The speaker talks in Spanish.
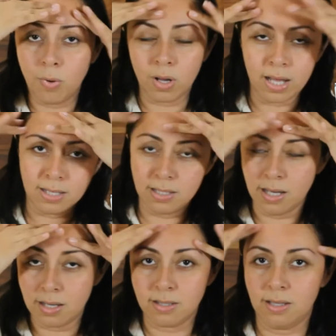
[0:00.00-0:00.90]
porque
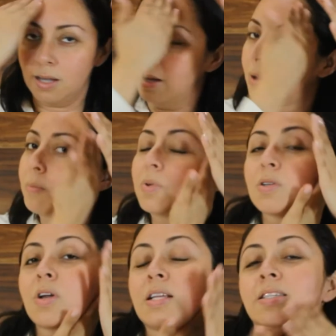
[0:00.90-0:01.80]
así este,
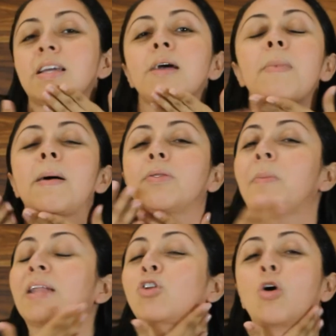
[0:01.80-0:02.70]
pues ahora sí que va,
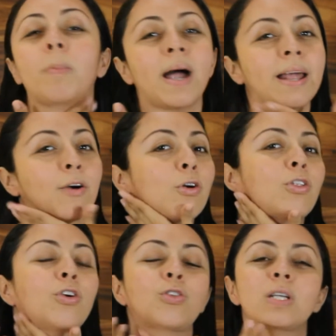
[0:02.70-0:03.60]
va todo
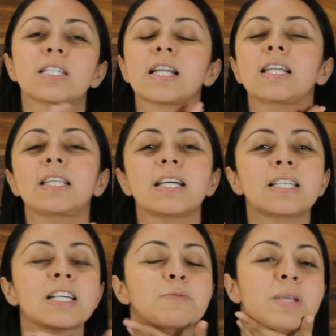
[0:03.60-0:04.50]
parejo, ¿no? Nuestras
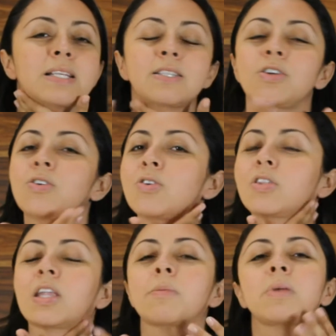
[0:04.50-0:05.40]
líneas de
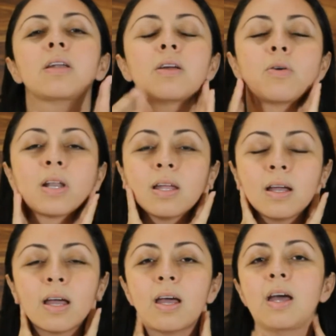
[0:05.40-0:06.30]
expresión, también
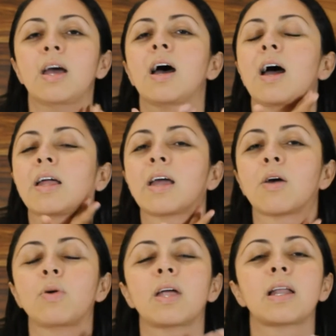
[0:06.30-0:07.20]
recuerden que hay
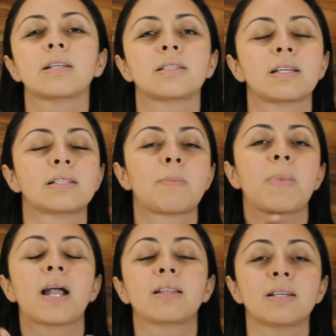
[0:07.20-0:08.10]
que cuidar hasta
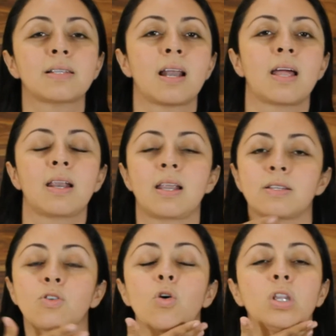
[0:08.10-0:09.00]
esa parte, hasta la del
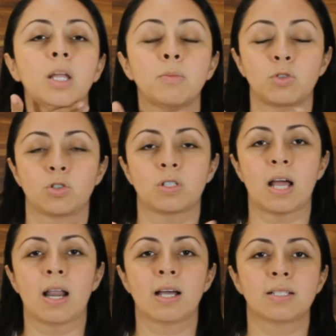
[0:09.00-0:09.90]
escote, muchos
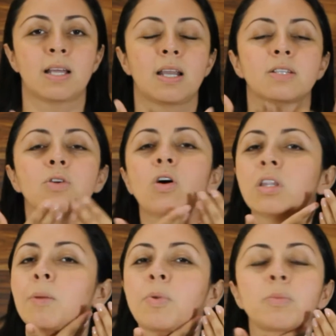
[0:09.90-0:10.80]
jalan hasta el
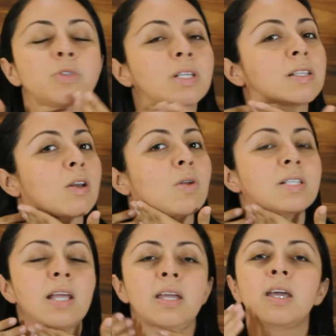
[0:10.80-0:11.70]
escote, podemos hacerlo
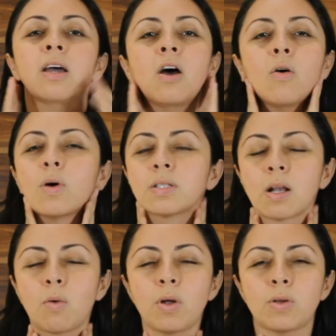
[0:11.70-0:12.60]
hasta ahí o
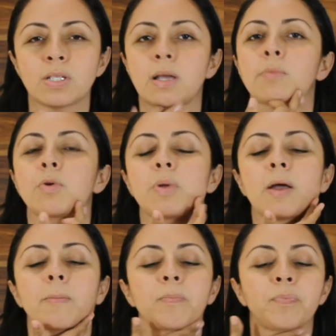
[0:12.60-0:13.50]
hasta el cuello, está muy
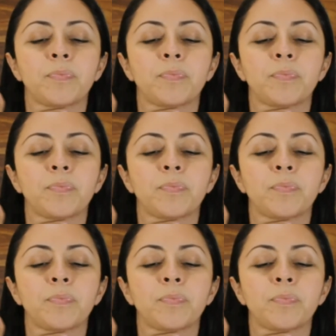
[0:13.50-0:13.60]
bien.